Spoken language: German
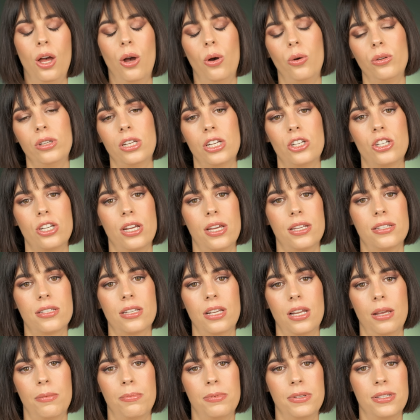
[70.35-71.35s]
und der Jazz
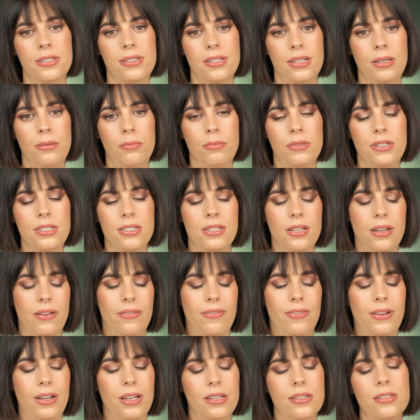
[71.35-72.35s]
Club ist eben
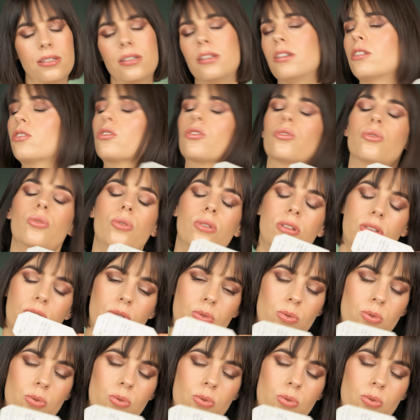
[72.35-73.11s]
dieser wahnsinnig schöne,